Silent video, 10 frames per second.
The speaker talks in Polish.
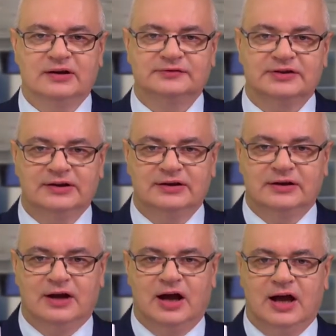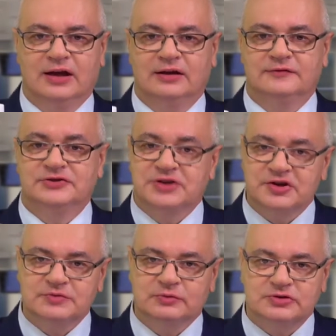I Love Trading, a w
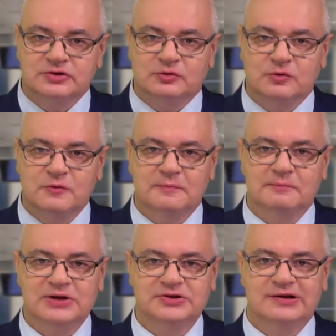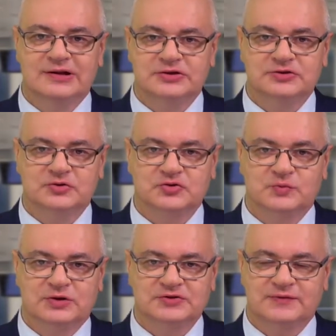dzisiejszym odcinku Maciej Leściosz,
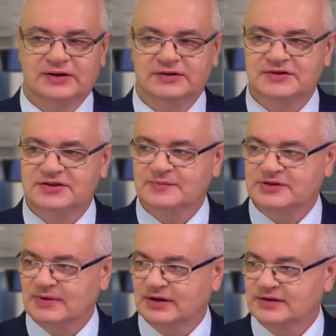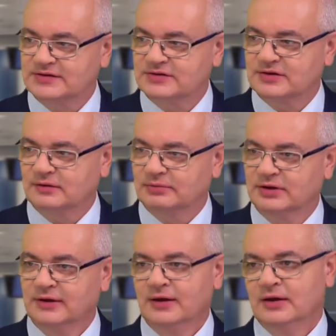Łukasz Wardyn, CMC Markets. Dzień dobry. Dzień
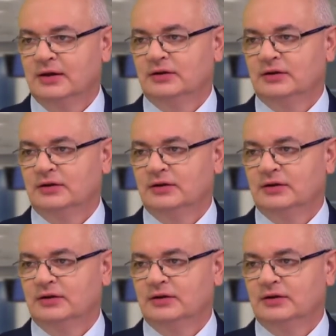dobry.